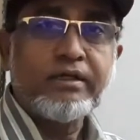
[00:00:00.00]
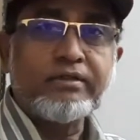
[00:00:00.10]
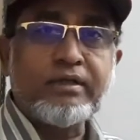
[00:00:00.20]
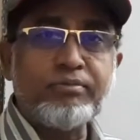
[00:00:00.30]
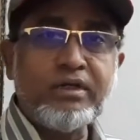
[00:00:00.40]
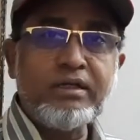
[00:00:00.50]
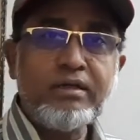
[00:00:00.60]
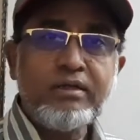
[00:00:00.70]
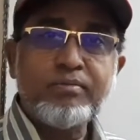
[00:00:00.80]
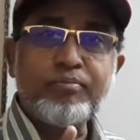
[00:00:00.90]
তেমনি
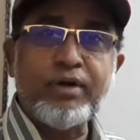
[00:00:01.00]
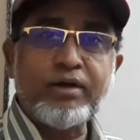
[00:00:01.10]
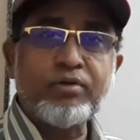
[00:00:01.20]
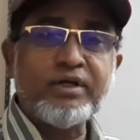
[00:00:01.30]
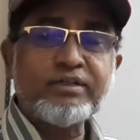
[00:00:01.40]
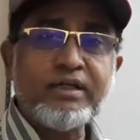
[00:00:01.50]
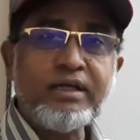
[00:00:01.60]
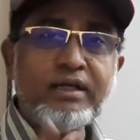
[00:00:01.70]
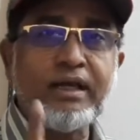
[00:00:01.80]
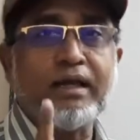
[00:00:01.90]
বারো মাসে
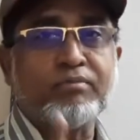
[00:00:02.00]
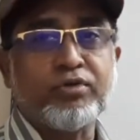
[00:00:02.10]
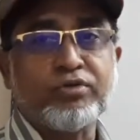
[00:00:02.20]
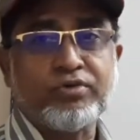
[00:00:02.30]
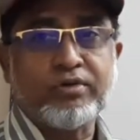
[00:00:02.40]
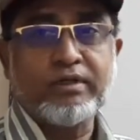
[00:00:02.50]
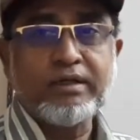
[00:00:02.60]
এক বছর